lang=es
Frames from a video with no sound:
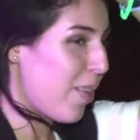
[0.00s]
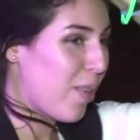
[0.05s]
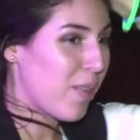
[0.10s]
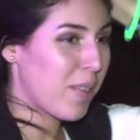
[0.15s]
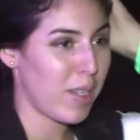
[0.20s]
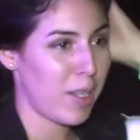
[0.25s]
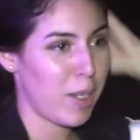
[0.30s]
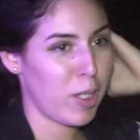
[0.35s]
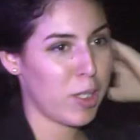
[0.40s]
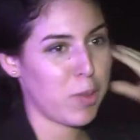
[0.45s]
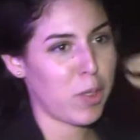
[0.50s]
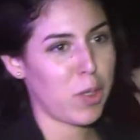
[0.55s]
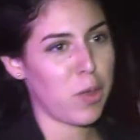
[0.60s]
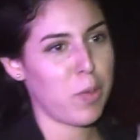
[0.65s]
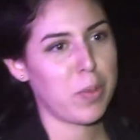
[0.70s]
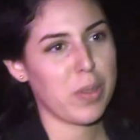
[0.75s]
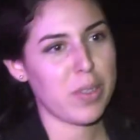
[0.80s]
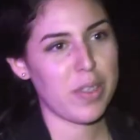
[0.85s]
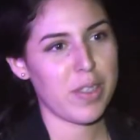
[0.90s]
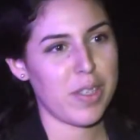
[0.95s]
los
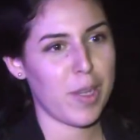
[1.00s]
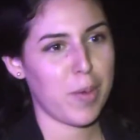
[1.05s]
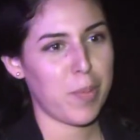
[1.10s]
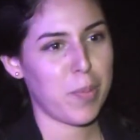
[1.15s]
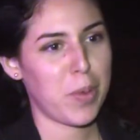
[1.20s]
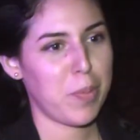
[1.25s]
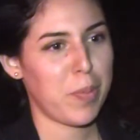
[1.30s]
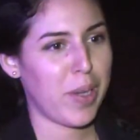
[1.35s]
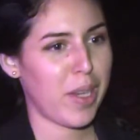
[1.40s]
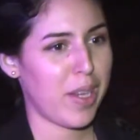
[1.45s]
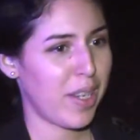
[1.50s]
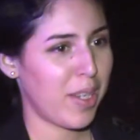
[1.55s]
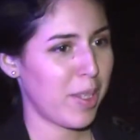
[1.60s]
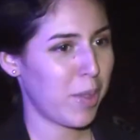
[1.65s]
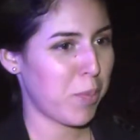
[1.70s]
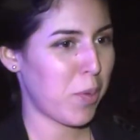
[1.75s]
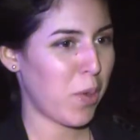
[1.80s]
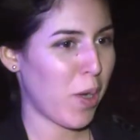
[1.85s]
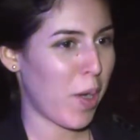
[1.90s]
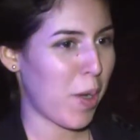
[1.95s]
telescopios están muy padres,
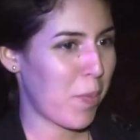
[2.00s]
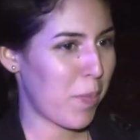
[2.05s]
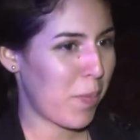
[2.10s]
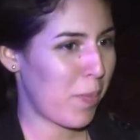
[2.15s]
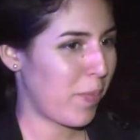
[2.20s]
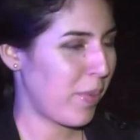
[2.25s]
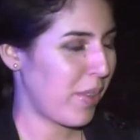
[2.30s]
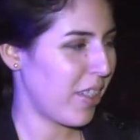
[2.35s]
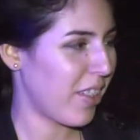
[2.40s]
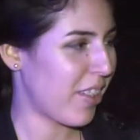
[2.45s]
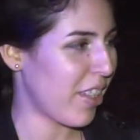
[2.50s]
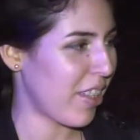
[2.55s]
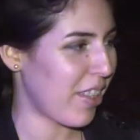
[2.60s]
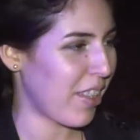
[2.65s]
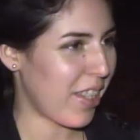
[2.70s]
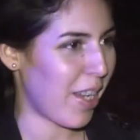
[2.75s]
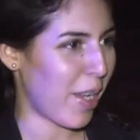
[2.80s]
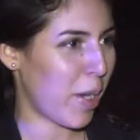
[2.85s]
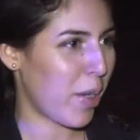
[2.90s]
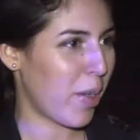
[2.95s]
me voy a
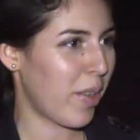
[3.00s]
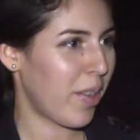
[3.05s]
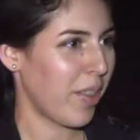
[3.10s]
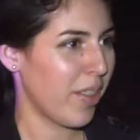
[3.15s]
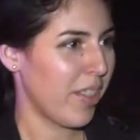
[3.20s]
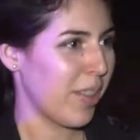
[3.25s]
intentar